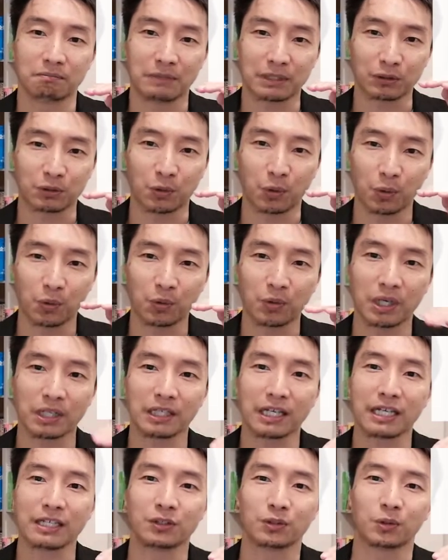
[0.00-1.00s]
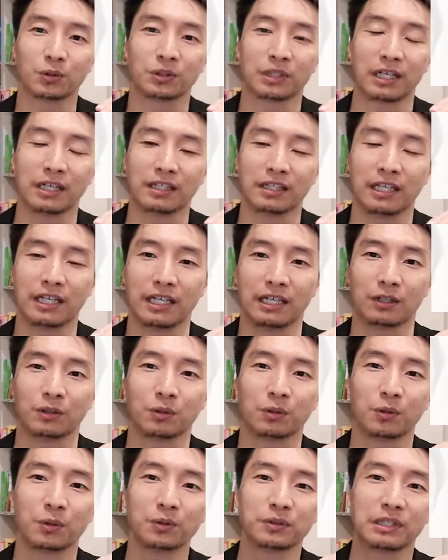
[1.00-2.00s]
まずここがない状態で、
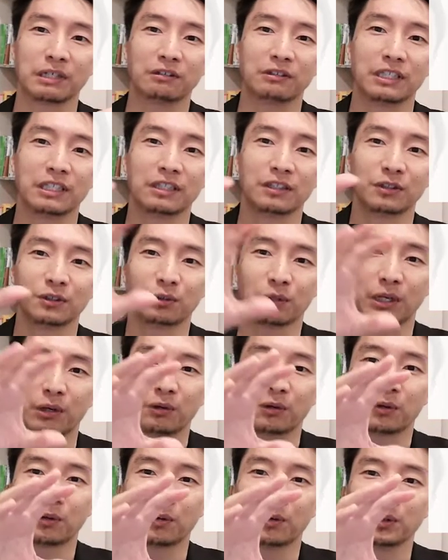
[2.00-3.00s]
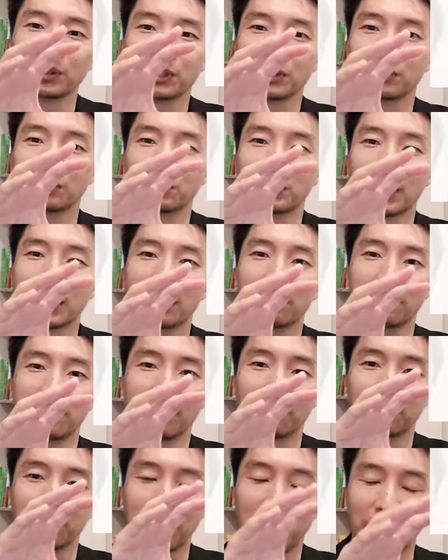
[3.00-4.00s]
コンサルティングとかコーチングを売らないとい
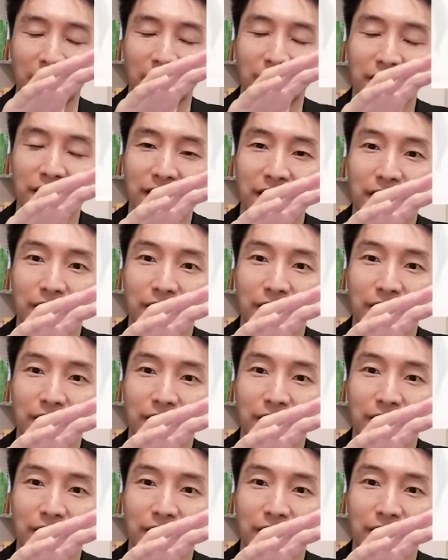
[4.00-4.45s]
けないので、